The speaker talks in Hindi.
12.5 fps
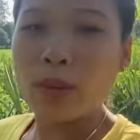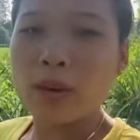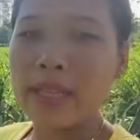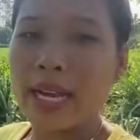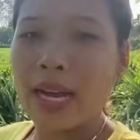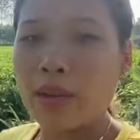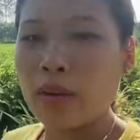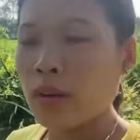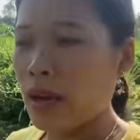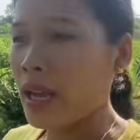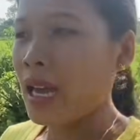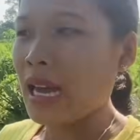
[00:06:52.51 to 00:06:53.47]
बोल दिया हूँ
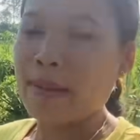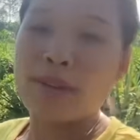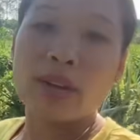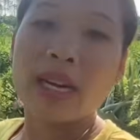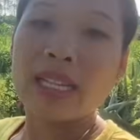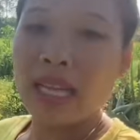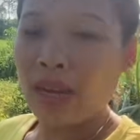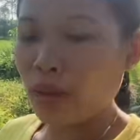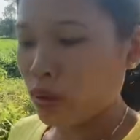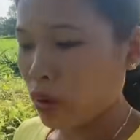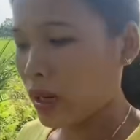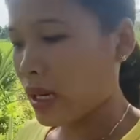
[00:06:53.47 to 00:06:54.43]
हम लोग का
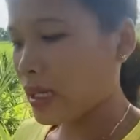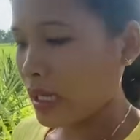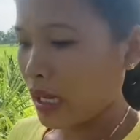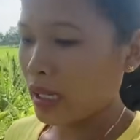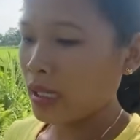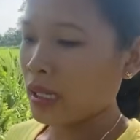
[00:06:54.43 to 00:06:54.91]
दाव थोड़ा सा